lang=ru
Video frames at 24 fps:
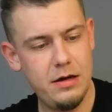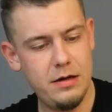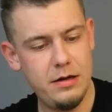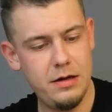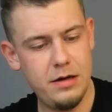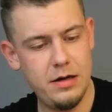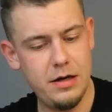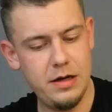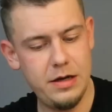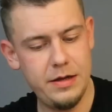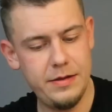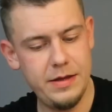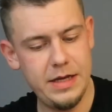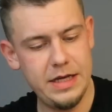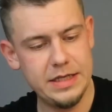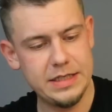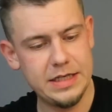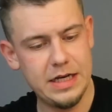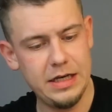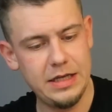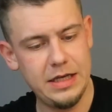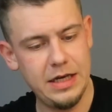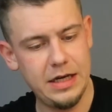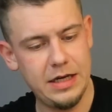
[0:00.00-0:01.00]
Э, на
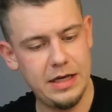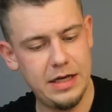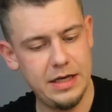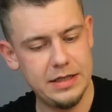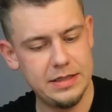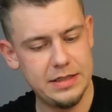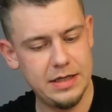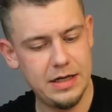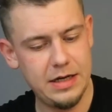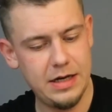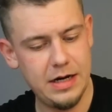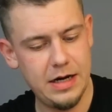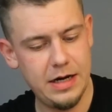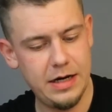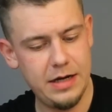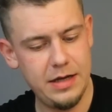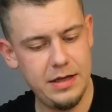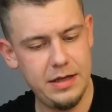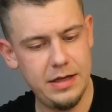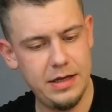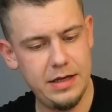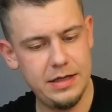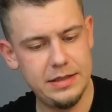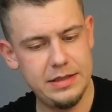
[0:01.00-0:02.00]
скольких языках,
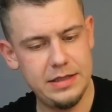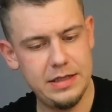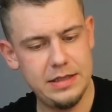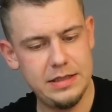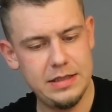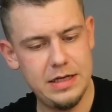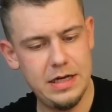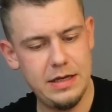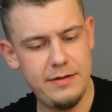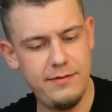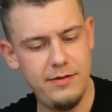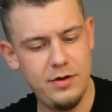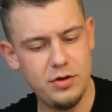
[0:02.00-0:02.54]
интересно знать.